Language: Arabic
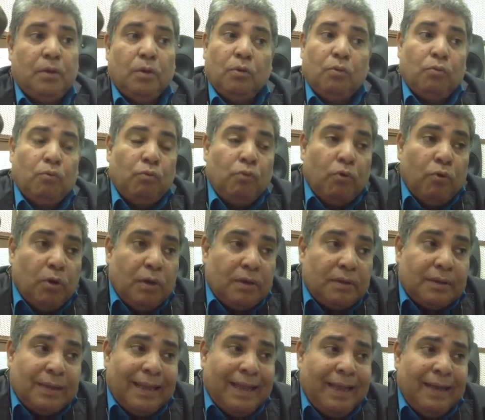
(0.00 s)
مم.
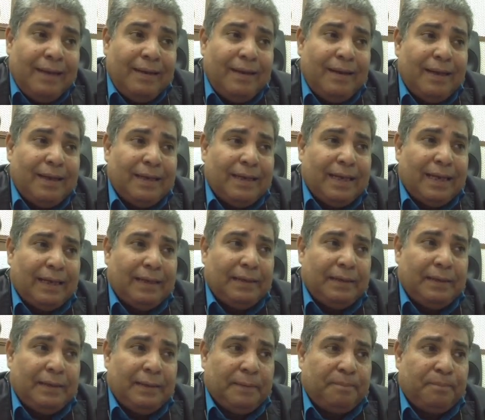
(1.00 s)
وقلت هل
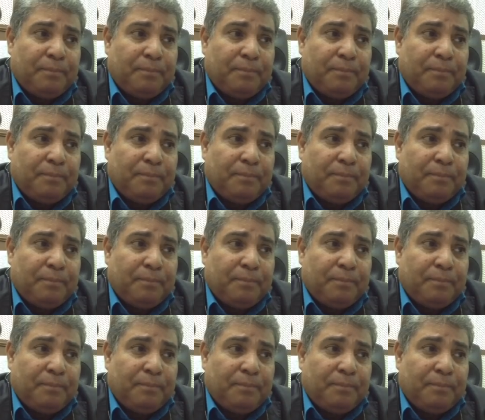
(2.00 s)
يعني